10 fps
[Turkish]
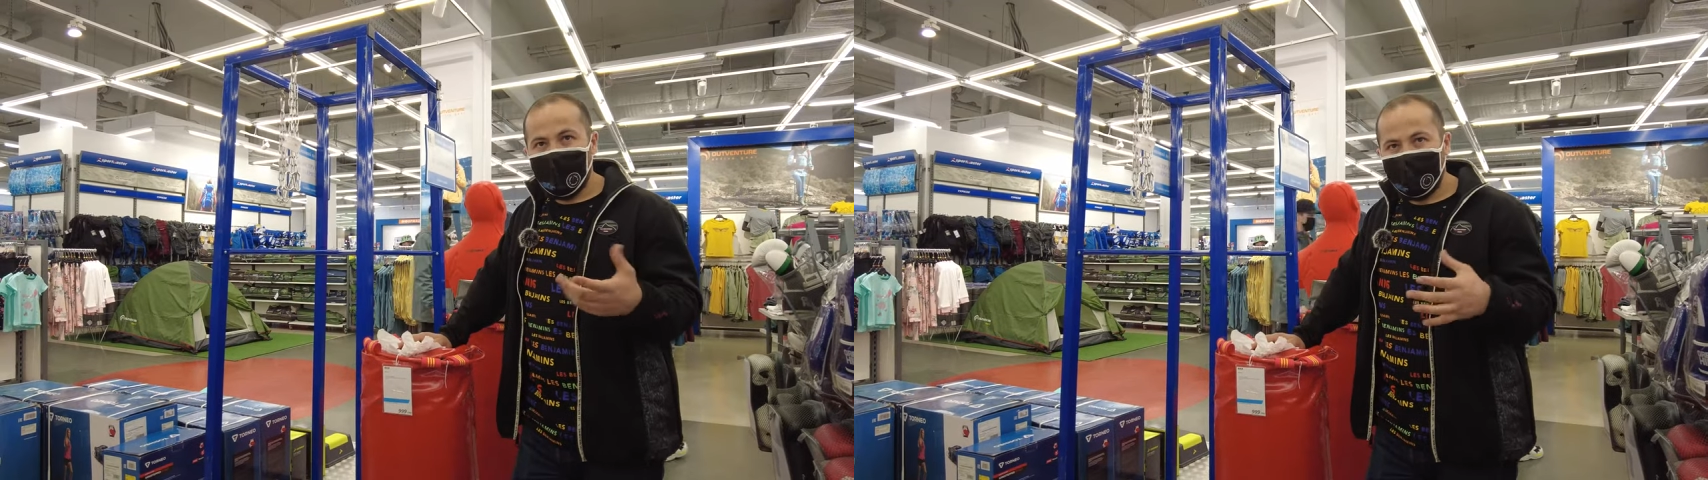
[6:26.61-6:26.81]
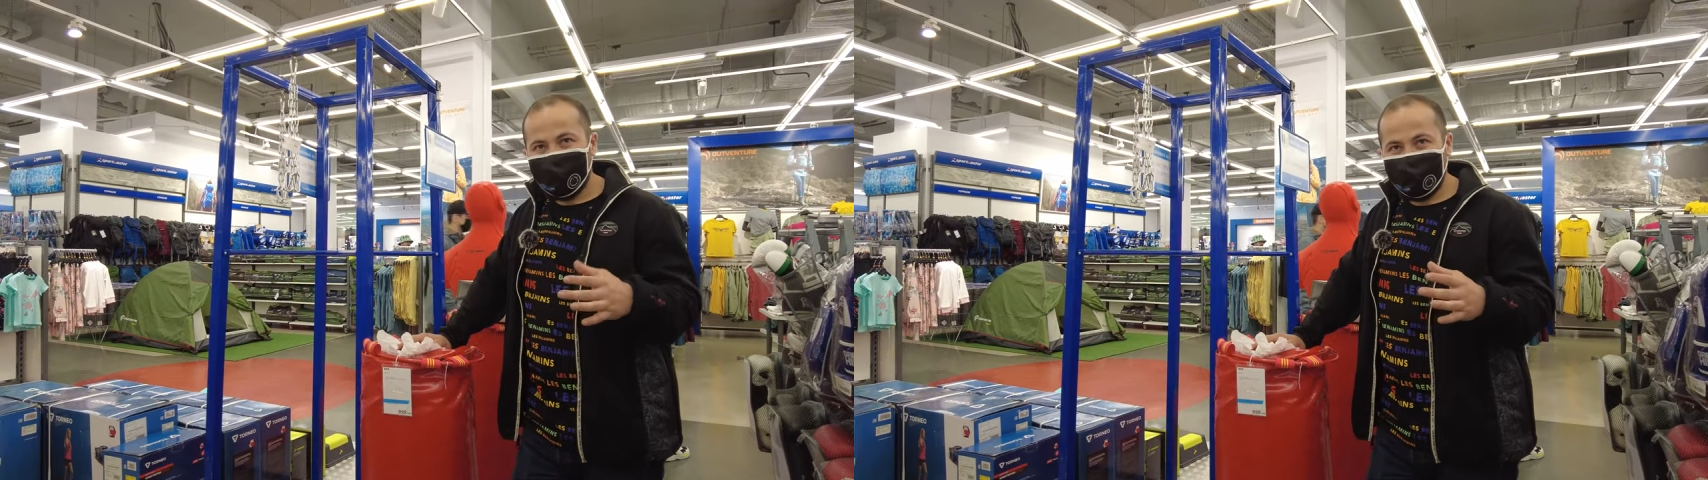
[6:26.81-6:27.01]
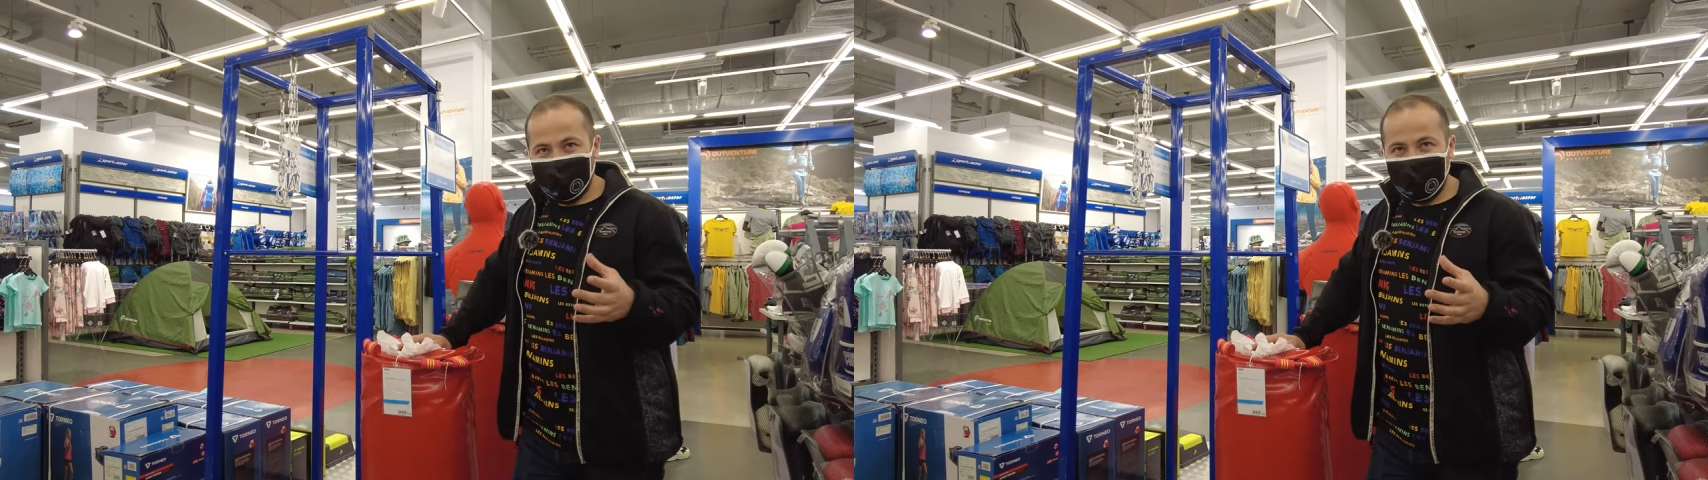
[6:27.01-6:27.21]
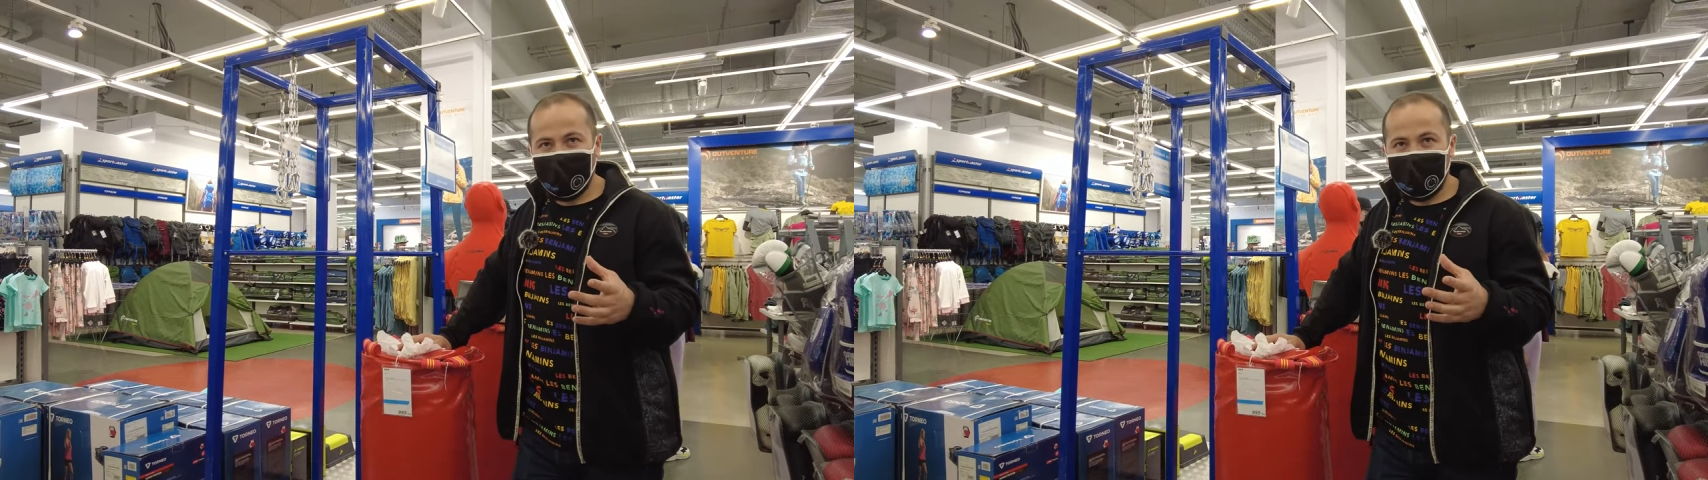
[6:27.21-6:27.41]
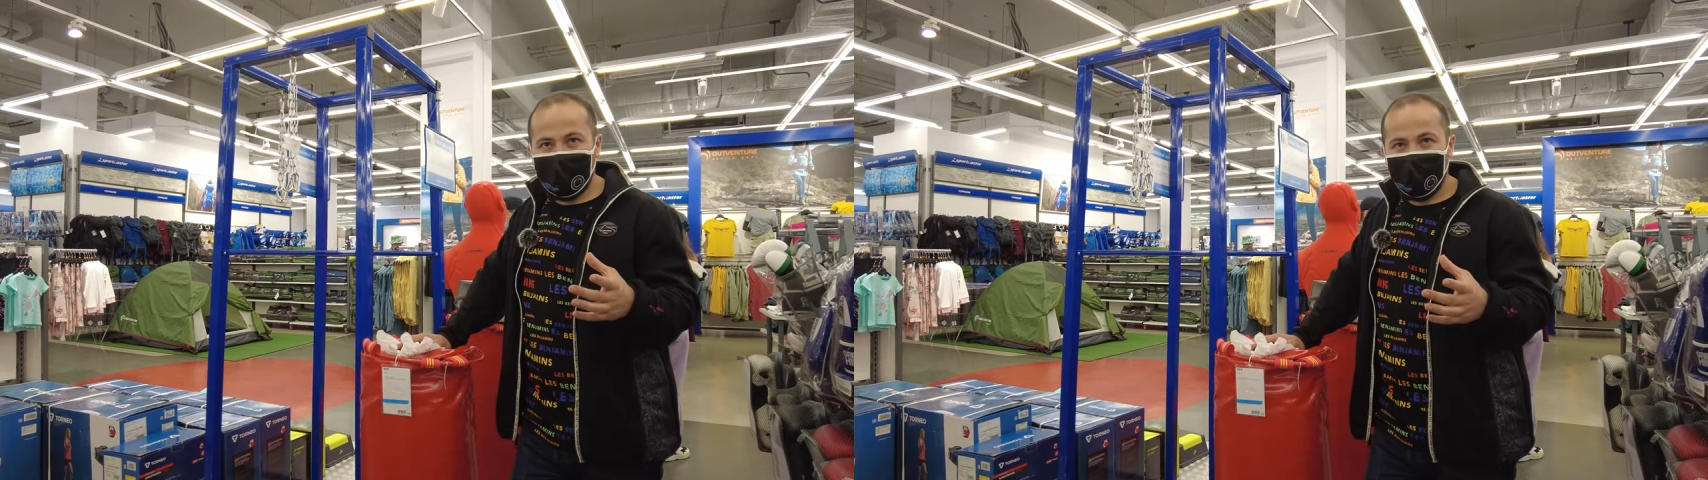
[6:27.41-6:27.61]
Hani yeni
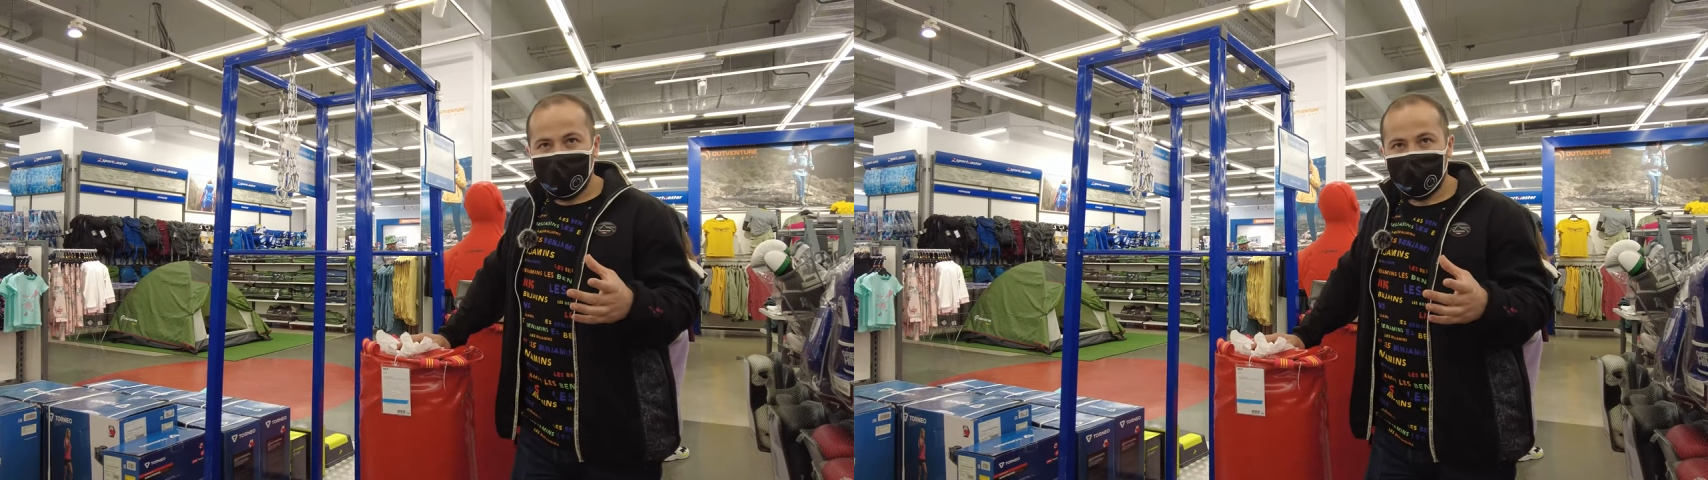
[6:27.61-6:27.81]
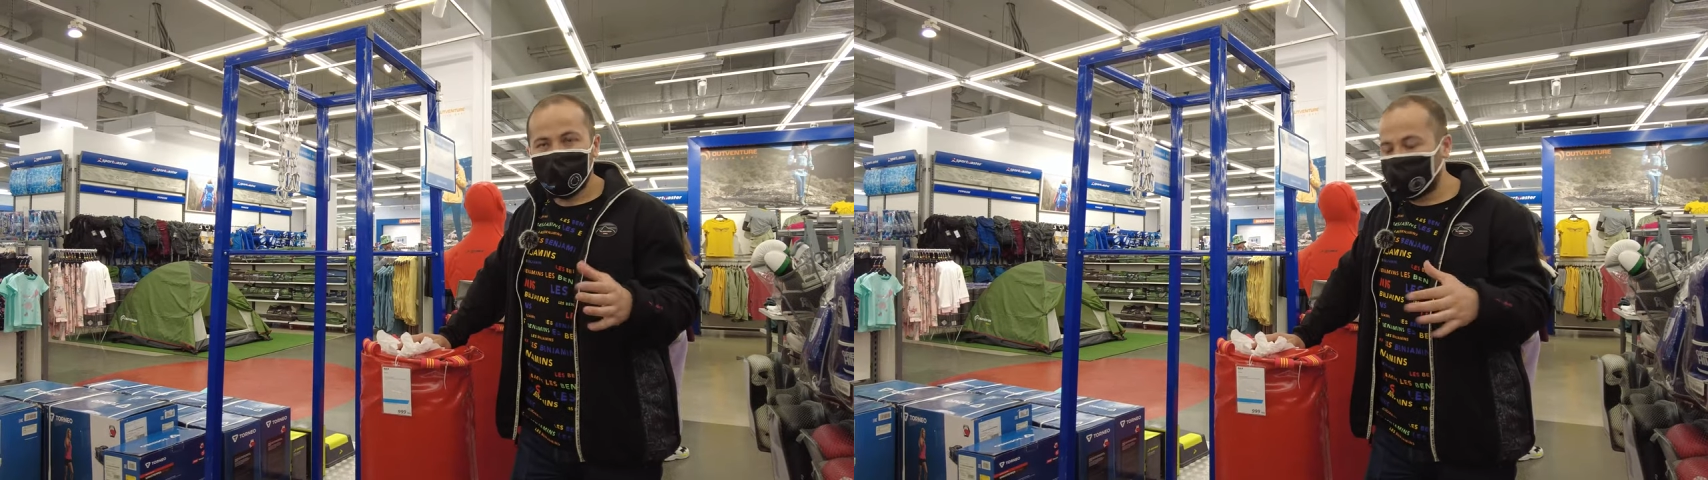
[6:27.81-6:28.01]
yeni. Çünkü